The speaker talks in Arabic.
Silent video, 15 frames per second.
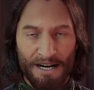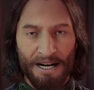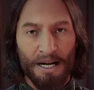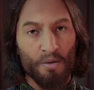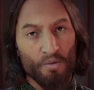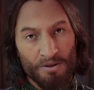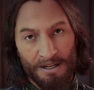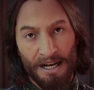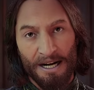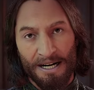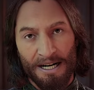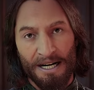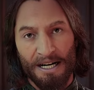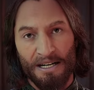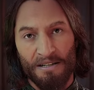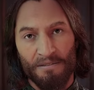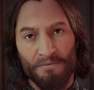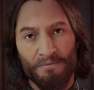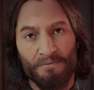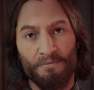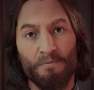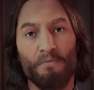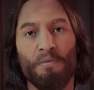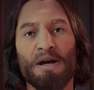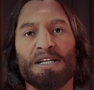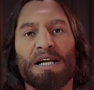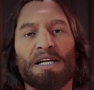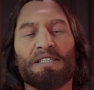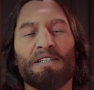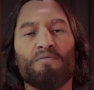عليه والتحقيق
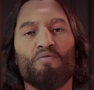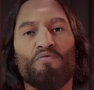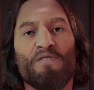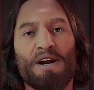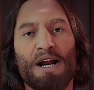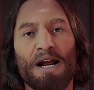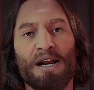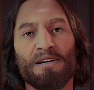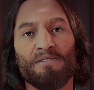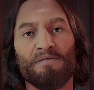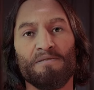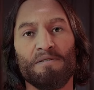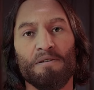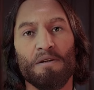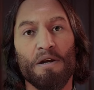بدات المفاجات